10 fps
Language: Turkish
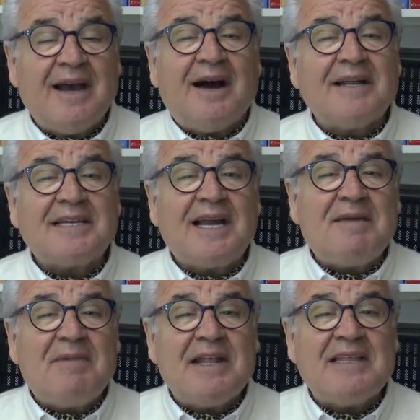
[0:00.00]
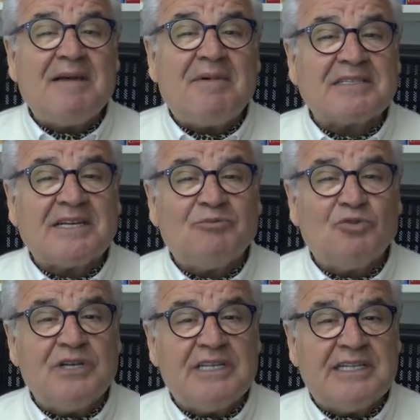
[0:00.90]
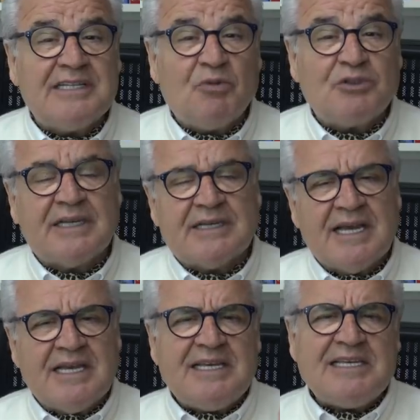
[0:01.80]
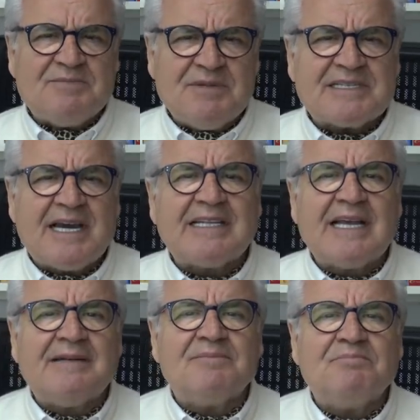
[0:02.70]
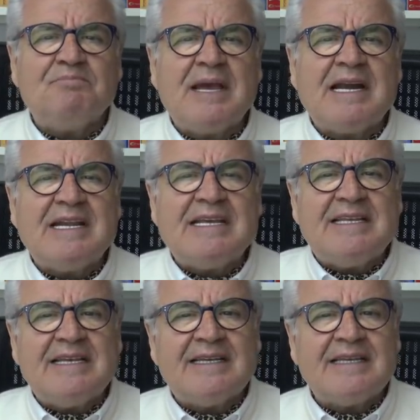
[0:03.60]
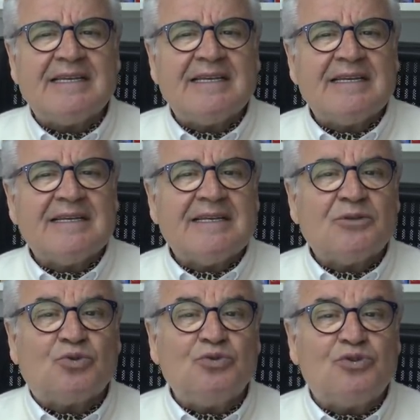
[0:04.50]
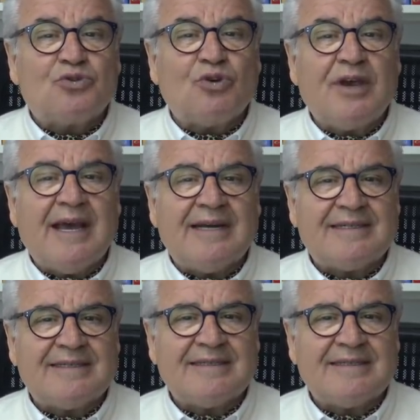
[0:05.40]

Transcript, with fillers: Antalya Belediye Başkanı Muhittin Böcek, İzmir zaten belliydi, Tunç Soyer.